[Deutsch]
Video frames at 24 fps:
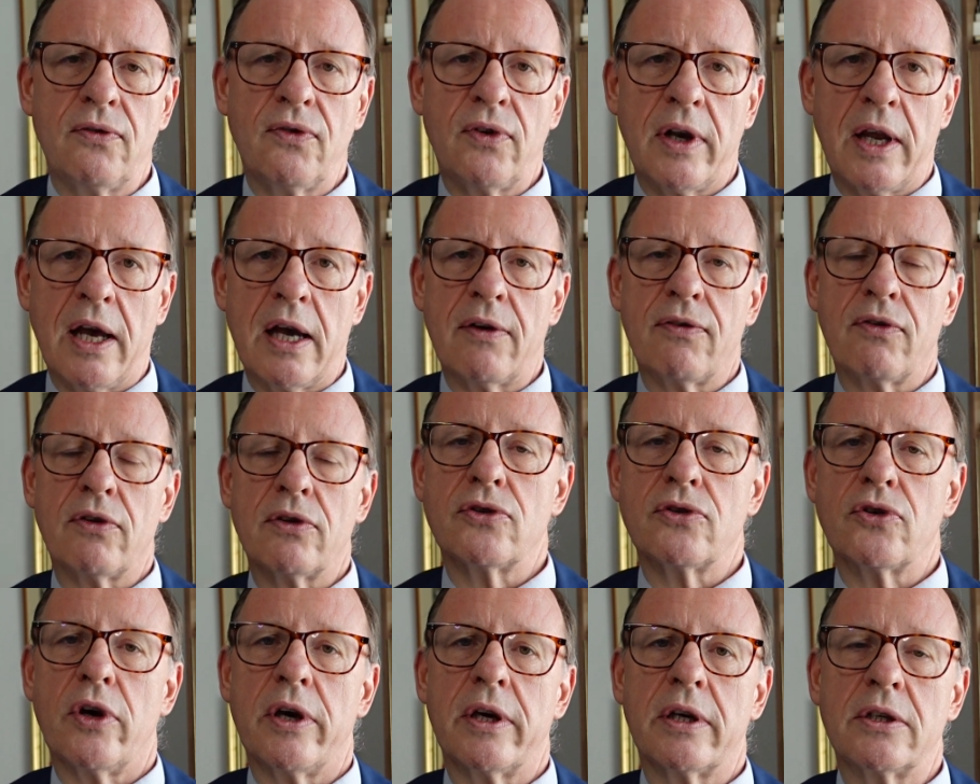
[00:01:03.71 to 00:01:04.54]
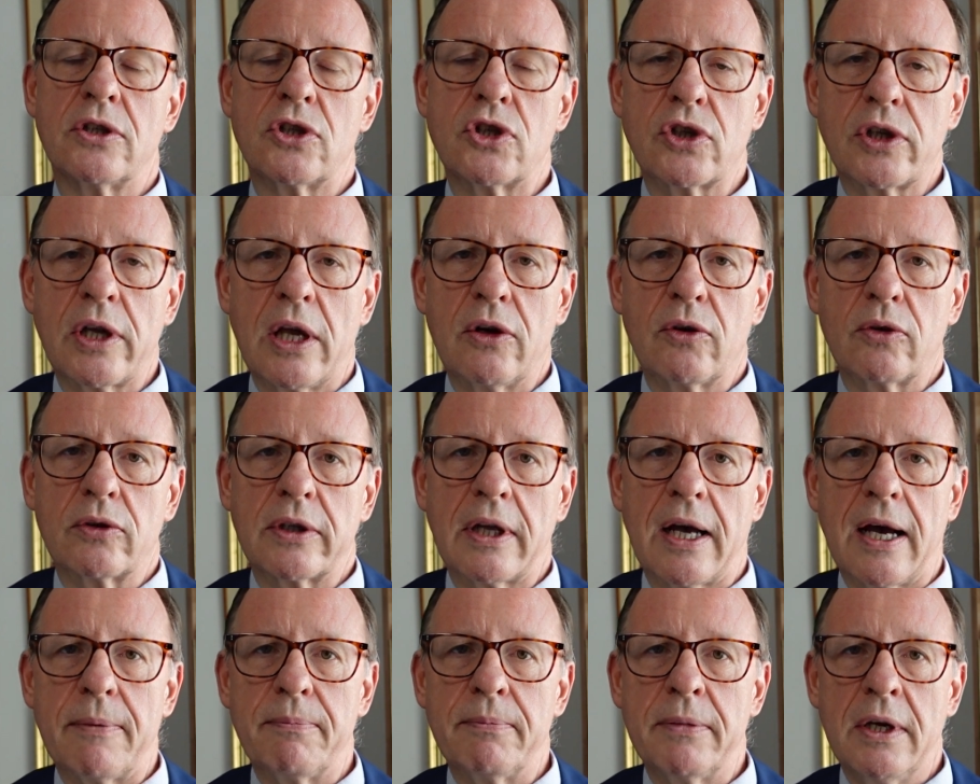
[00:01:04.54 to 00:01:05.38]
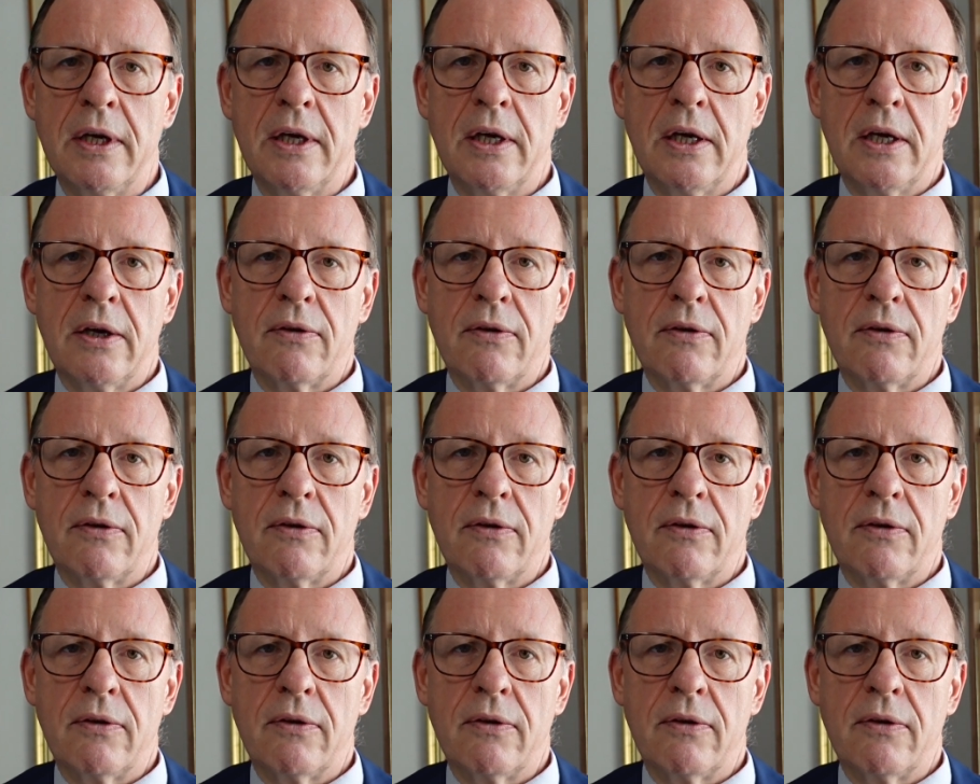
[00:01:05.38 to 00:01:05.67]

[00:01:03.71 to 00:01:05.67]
vielleicht solchen Stellungnahmen,